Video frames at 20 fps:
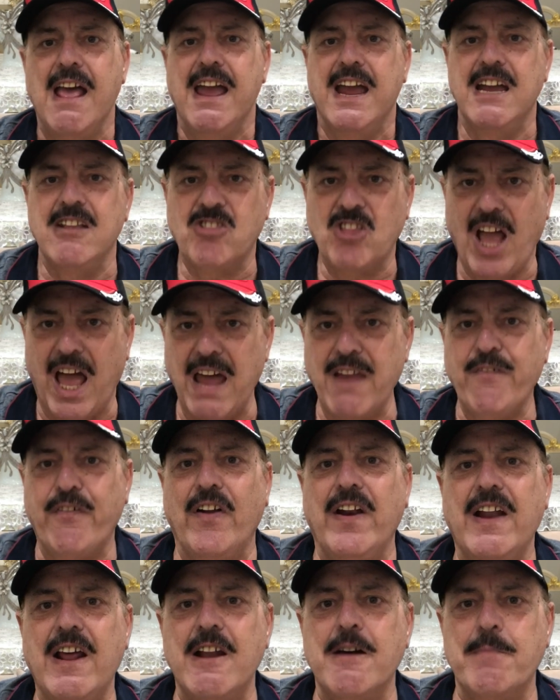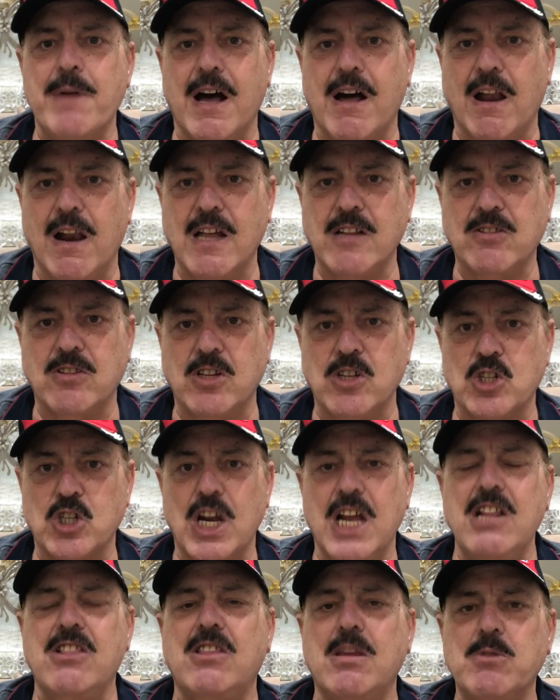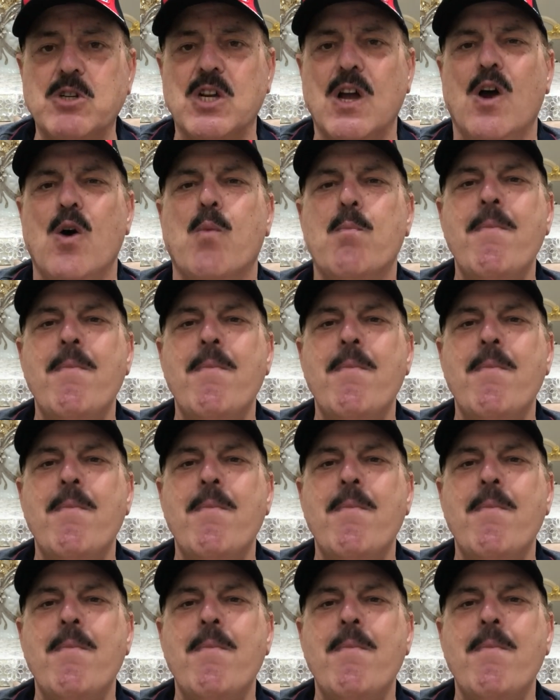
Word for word: انت عارفه ان انا ما غلطتش انت مش